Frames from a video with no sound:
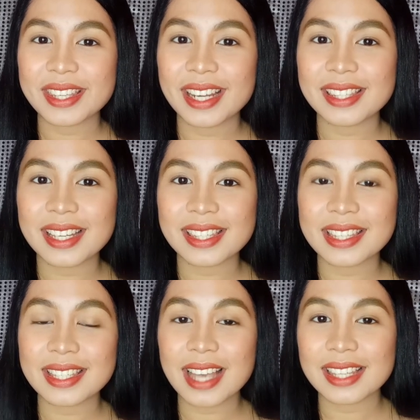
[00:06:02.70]
sistrad,
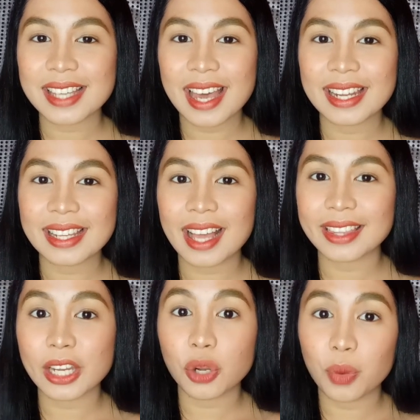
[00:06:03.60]
since nasaksihan na
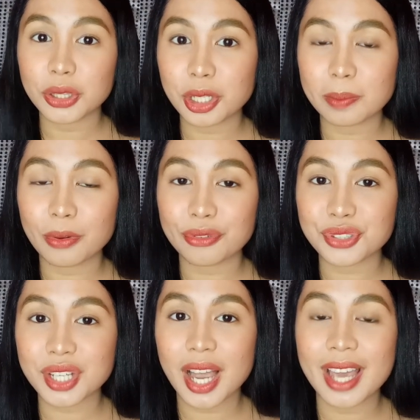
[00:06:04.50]
natin na
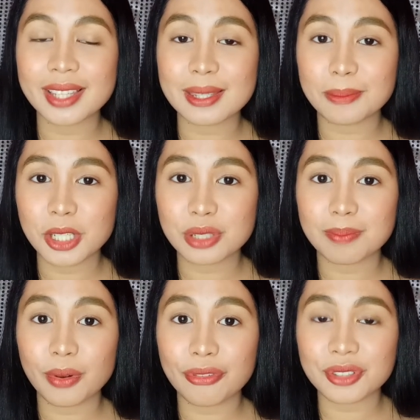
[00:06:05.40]
waterproof siya and
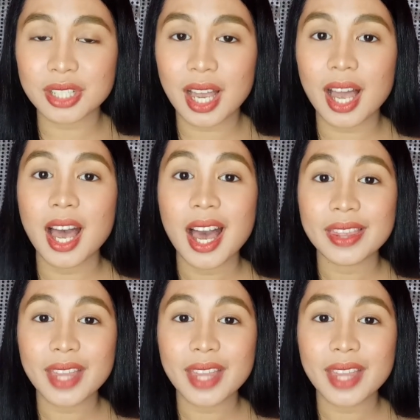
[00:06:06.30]
smudge-proof siya,